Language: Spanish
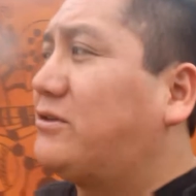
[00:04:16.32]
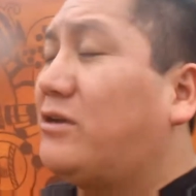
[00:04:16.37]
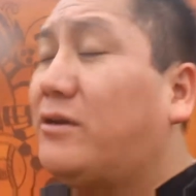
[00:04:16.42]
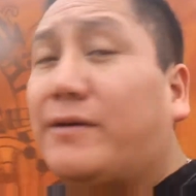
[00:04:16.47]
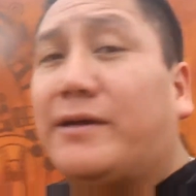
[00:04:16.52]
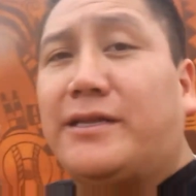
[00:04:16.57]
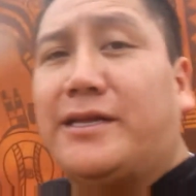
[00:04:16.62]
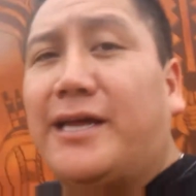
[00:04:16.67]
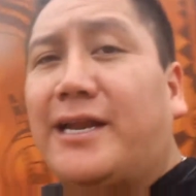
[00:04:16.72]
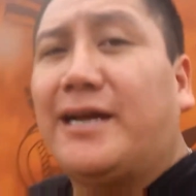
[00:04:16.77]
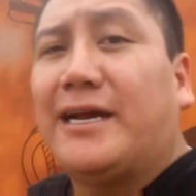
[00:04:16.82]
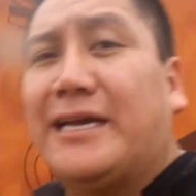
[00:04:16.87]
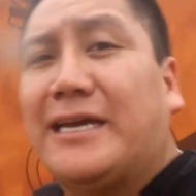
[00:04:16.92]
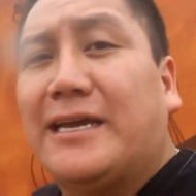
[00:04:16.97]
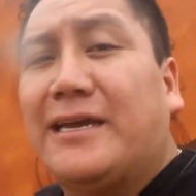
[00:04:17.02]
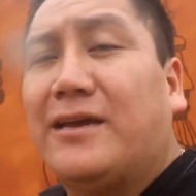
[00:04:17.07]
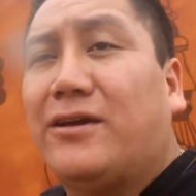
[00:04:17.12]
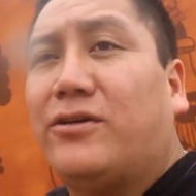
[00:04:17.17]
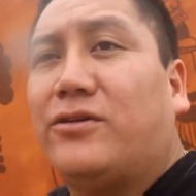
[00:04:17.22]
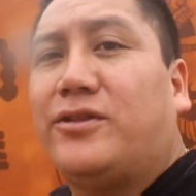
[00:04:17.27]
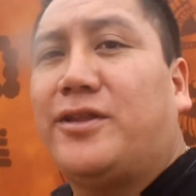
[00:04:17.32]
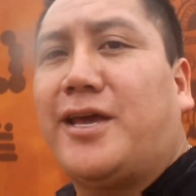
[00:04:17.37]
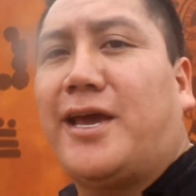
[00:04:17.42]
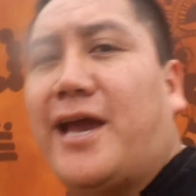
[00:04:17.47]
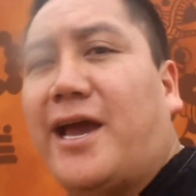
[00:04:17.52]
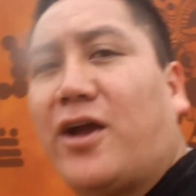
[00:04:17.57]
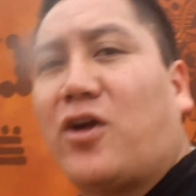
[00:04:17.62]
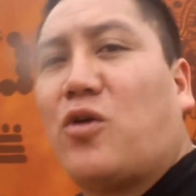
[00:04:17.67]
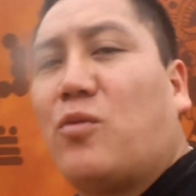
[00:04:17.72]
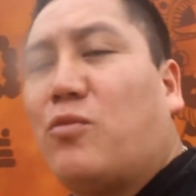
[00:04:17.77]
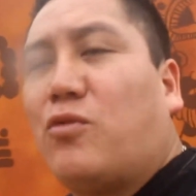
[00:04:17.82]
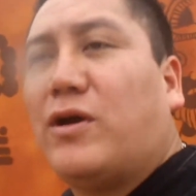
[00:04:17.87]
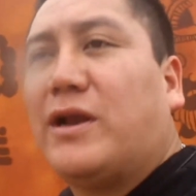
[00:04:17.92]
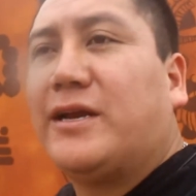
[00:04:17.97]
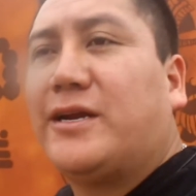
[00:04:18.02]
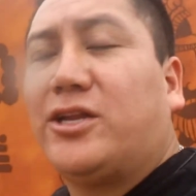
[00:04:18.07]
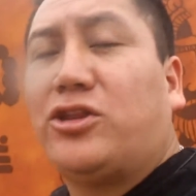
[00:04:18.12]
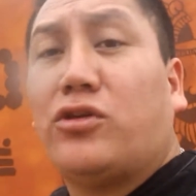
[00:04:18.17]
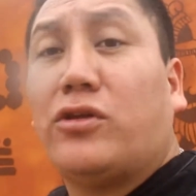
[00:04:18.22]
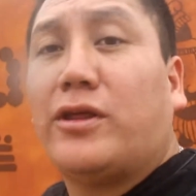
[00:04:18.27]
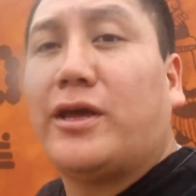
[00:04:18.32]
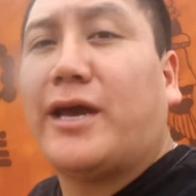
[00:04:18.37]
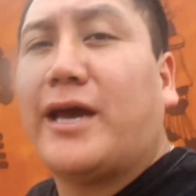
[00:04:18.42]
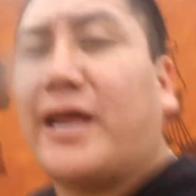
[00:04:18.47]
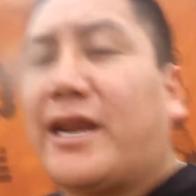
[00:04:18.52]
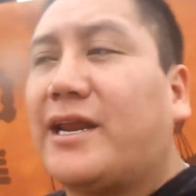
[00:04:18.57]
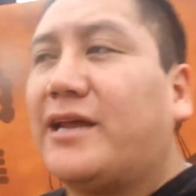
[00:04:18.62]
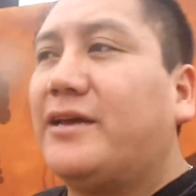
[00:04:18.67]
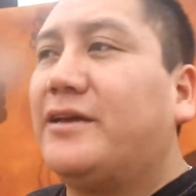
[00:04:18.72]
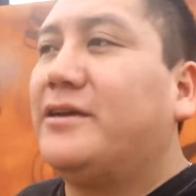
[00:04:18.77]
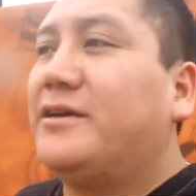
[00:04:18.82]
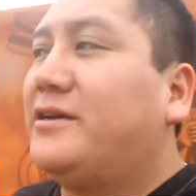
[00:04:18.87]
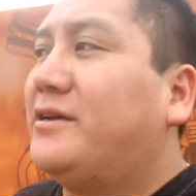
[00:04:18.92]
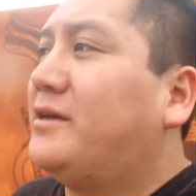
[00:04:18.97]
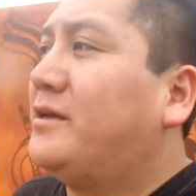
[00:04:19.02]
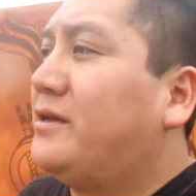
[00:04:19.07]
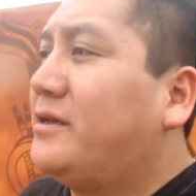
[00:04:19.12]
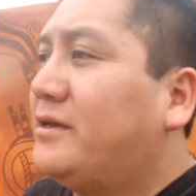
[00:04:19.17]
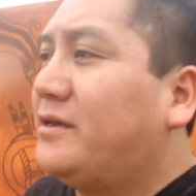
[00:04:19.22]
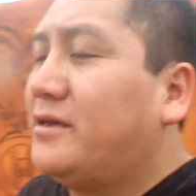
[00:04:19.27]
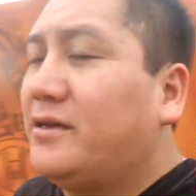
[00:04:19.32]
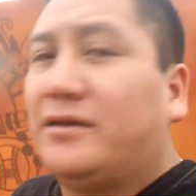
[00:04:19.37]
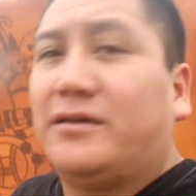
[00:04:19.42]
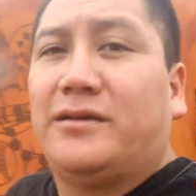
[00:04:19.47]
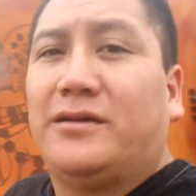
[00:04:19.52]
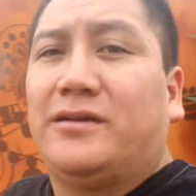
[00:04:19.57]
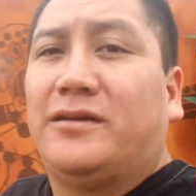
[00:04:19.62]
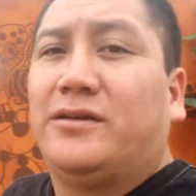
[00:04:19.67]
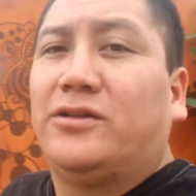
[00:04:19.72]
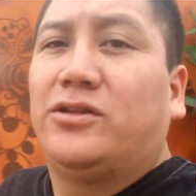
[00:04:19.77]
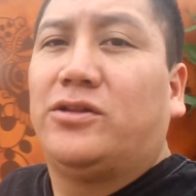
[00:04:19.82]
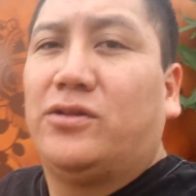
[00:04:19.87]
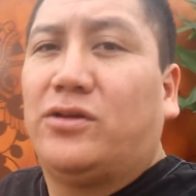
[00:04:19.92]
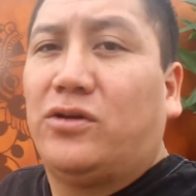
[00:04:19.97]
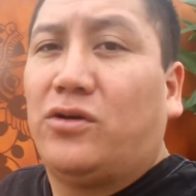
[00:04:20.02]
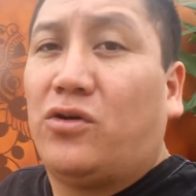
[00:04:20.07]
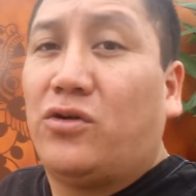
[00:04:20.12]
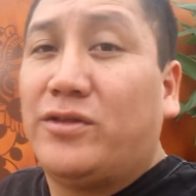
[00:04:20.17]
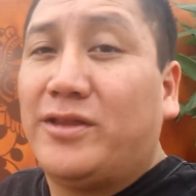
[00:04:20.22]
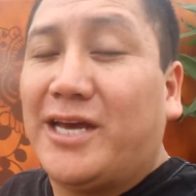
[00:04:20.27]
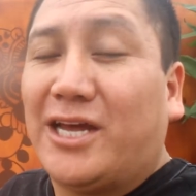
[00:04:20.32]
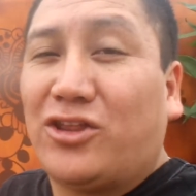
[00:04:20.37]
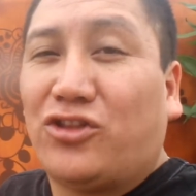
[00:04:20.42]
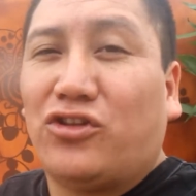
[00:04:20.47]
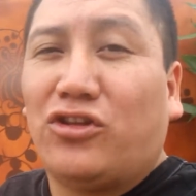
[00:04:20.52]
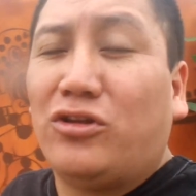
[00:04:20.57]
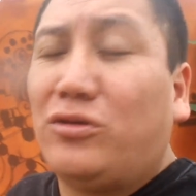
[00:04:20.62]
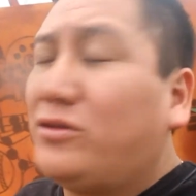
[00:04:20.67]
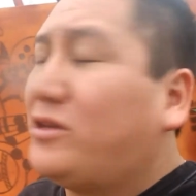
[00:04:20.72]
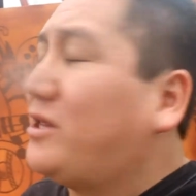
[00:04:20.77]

está una bandera que ondea como al grito de guerra. Ondea todo